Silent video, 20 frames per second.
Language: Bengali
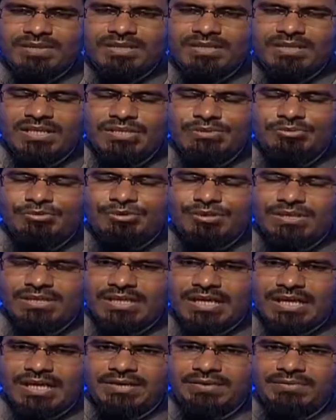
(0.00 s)
কিন্তু
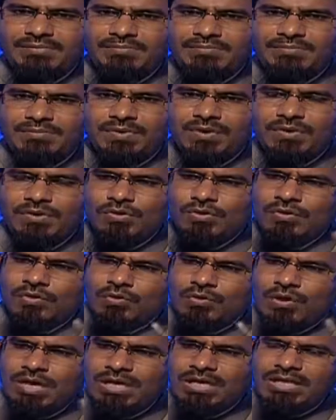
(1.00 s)
সেটা
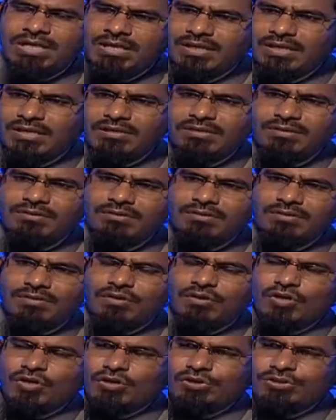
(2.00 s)
ওয়ালে
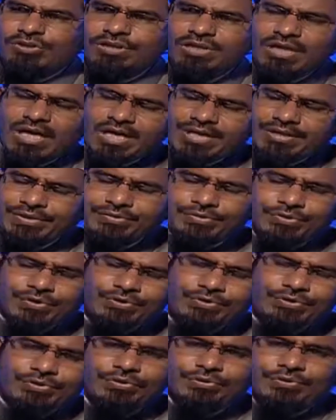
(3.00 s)
রং দিয়ে আর্ট
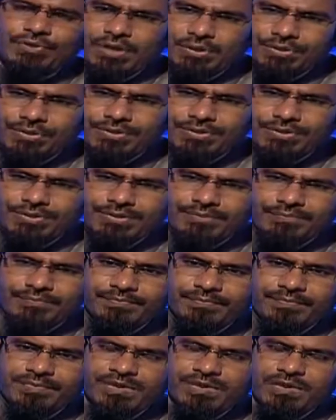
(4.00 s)
করে তৈরি করা হয়েছে
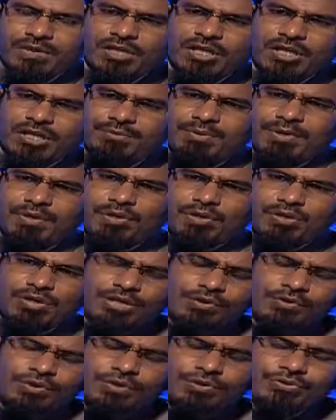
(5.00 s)
অথবা
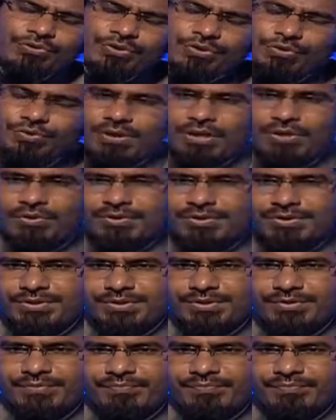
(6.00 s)
নকশা করে তৈরি করা হয়েছে